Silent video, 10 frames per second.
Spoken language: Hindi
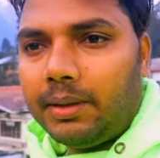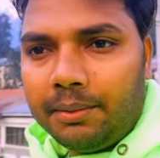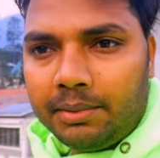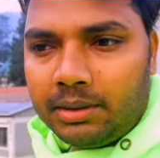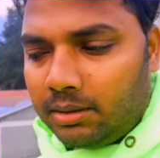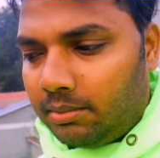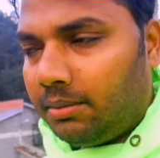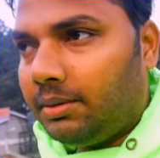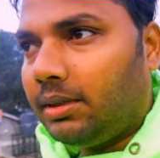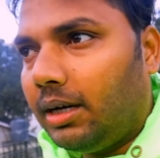पहले मैं
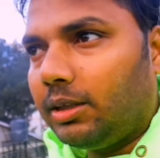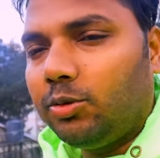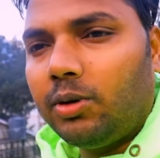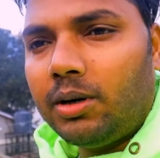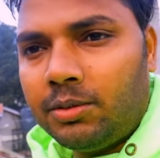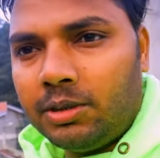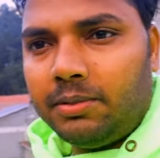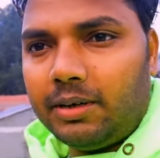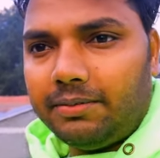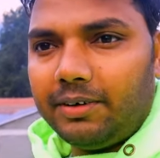शिमला में था तो वहाँ
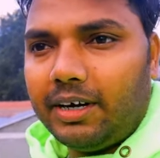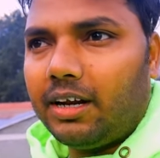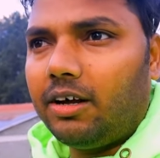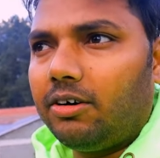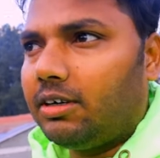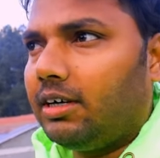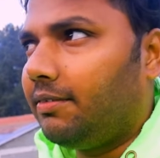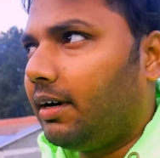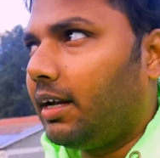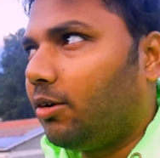मुझे बर्फ़ वगैरह और
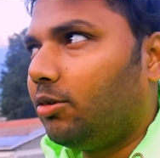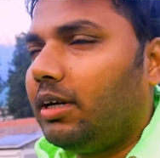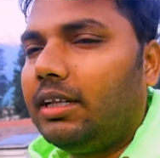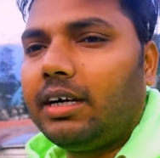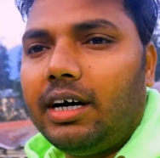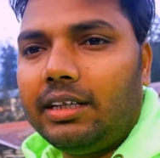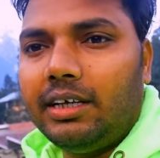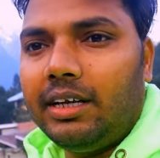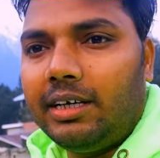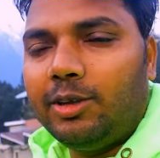ठंड वगैरह कुछ ज़्यादा
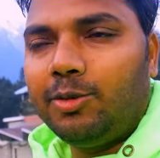खास नहीं लगी